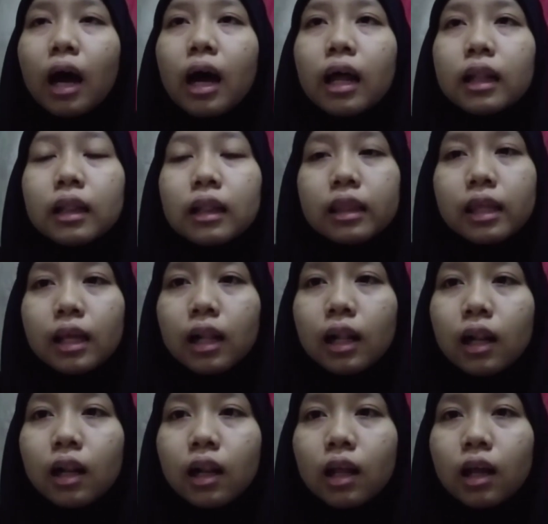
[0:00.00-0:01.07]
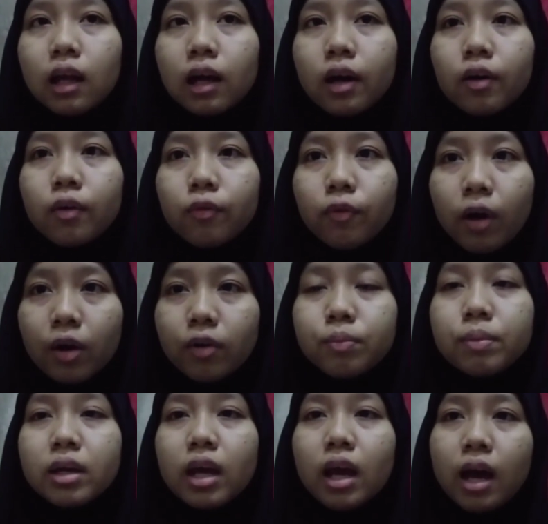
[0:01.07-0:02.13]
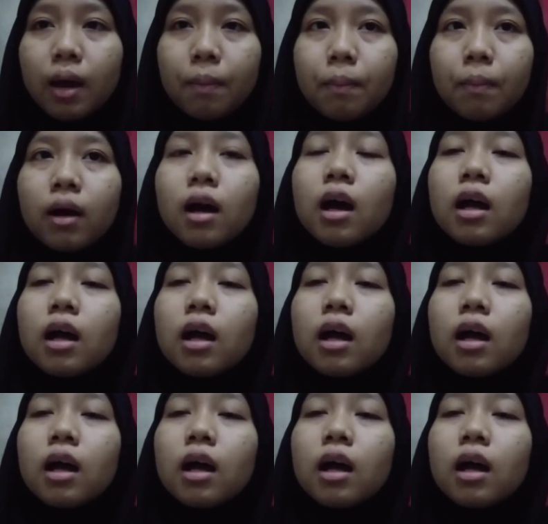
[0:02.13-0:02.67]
until 5 p.m.